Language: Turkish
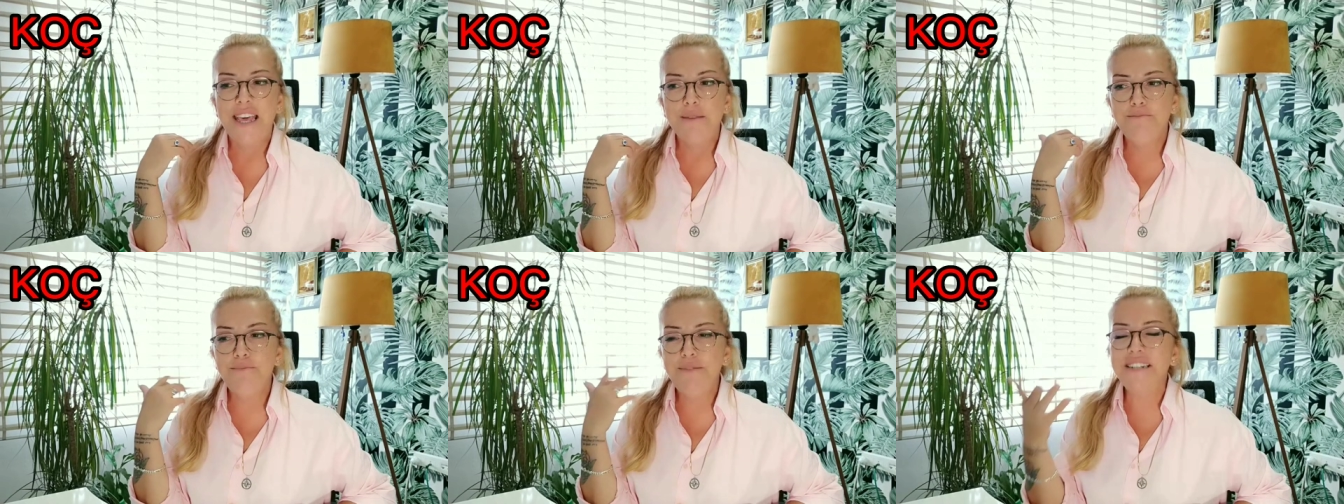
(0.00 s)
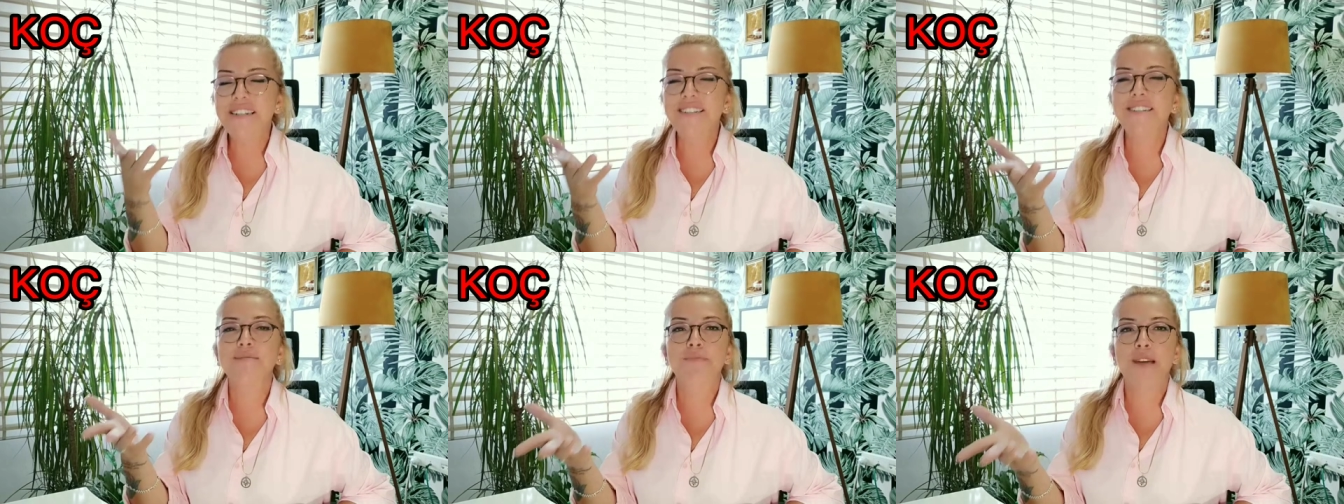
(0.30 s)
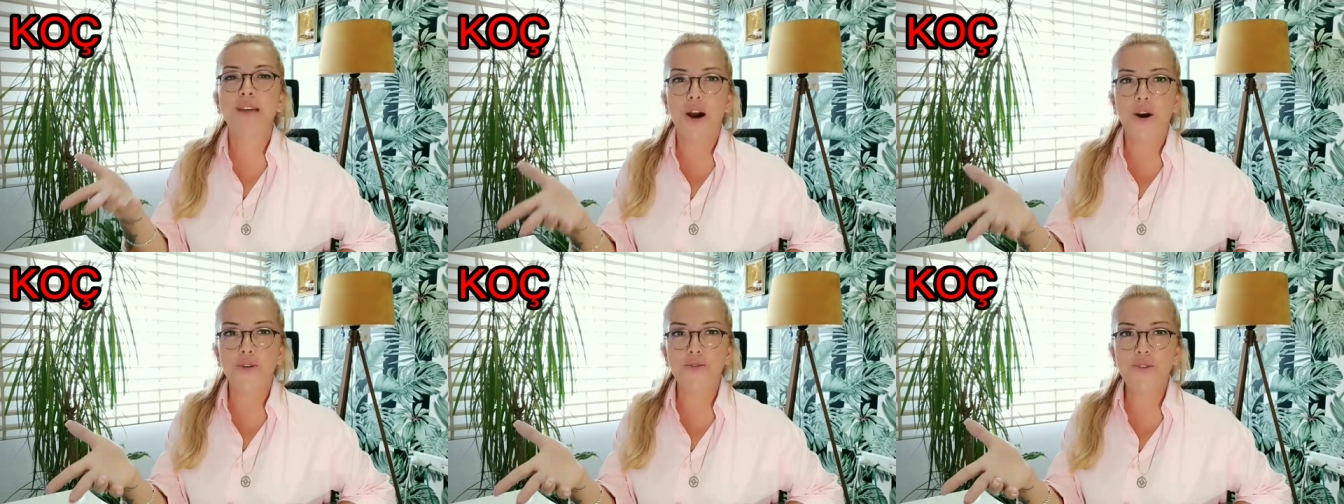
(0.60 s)
bir adım
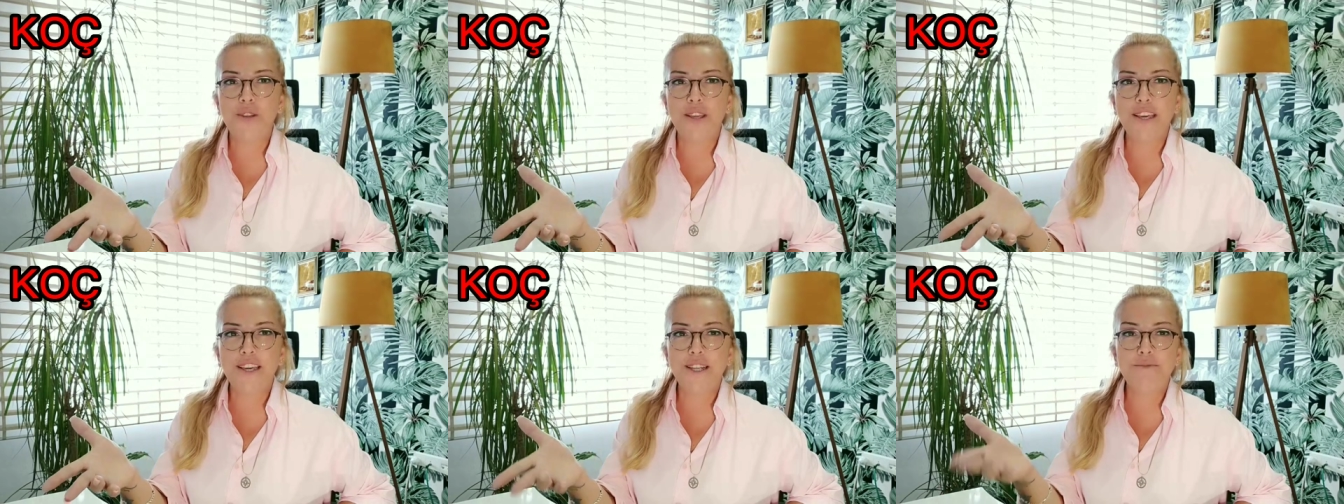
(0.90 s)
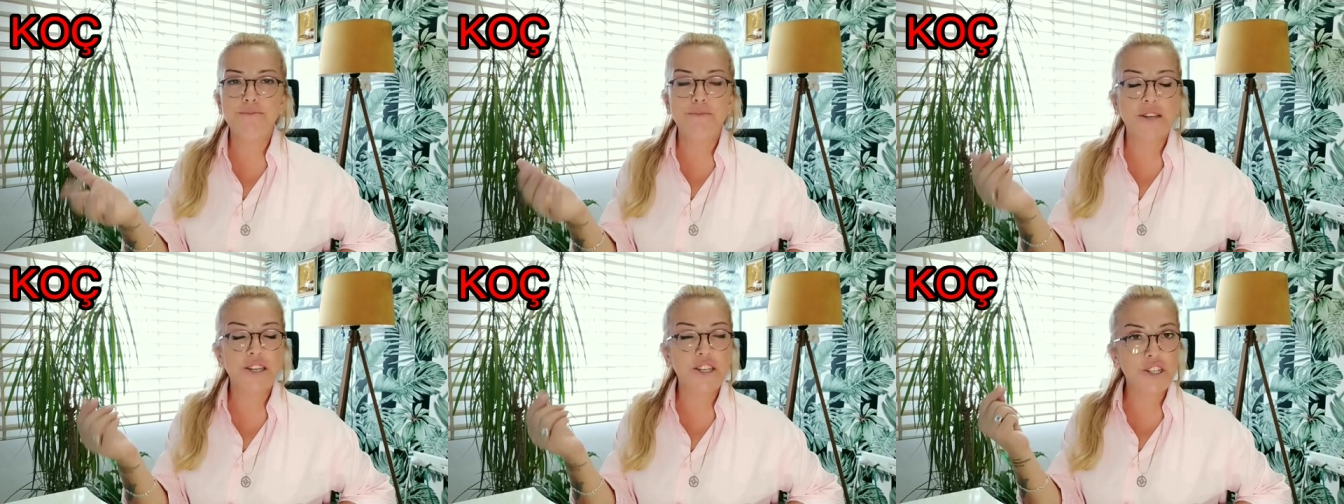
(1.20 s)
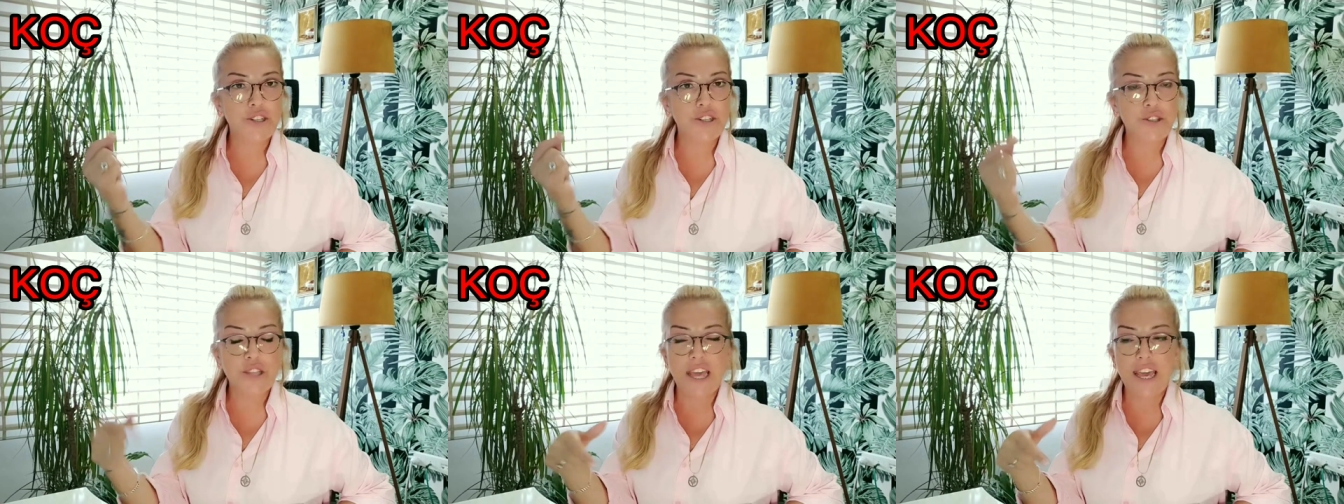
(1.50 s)
daha öteye gitmek
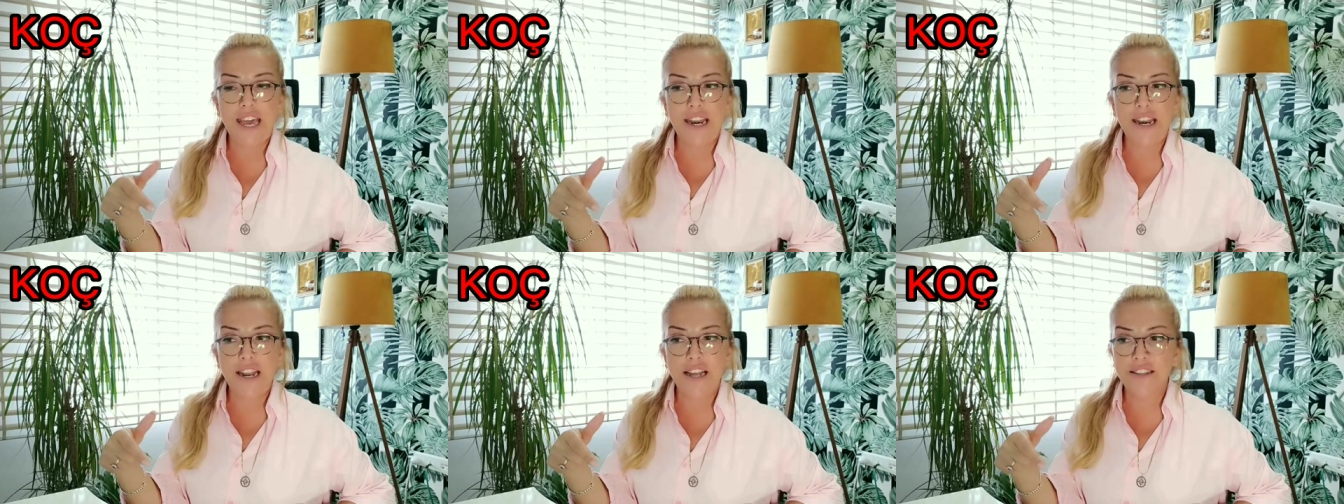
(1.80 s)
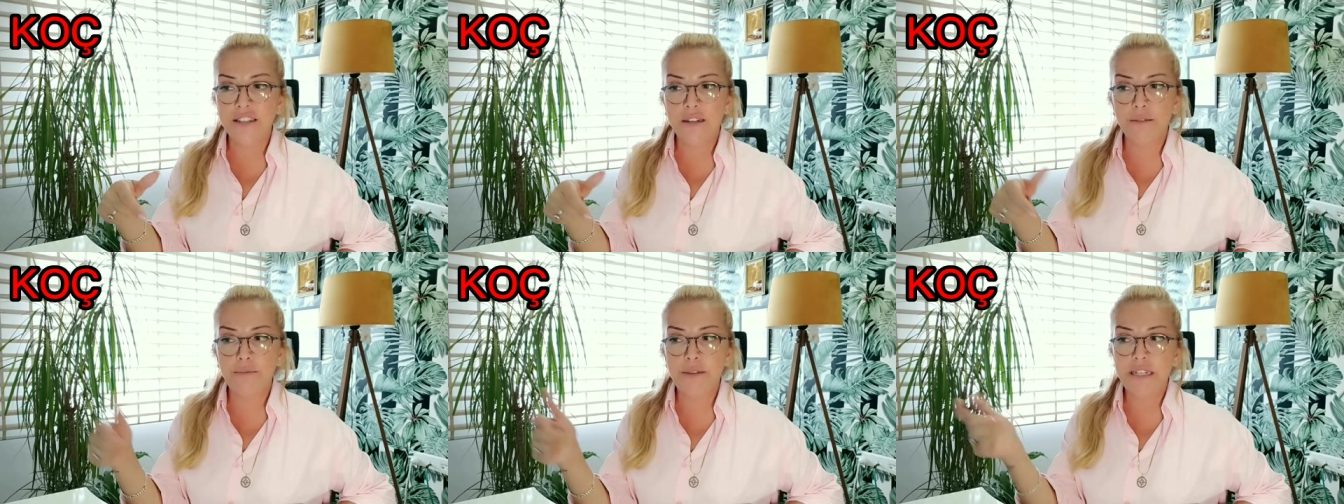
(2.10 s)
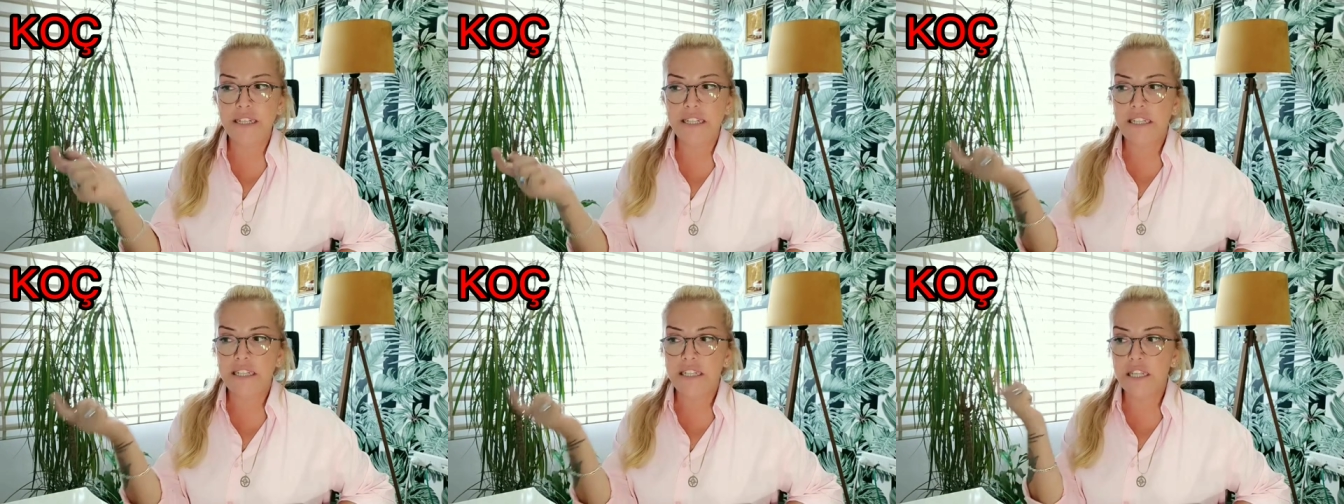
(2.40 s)
için
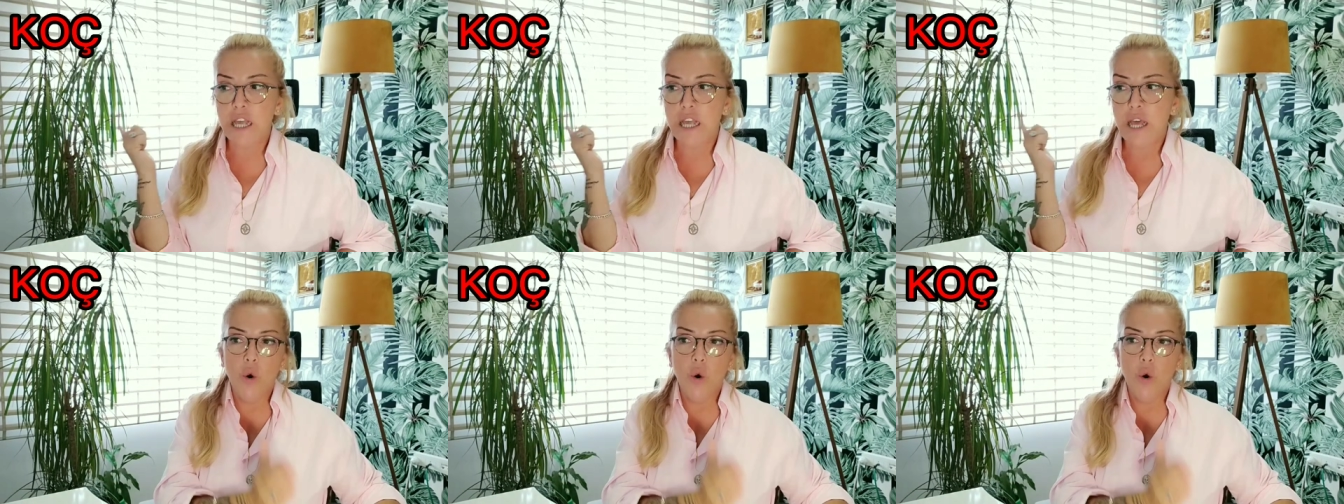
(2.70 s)
değerlendirebilirsiniz.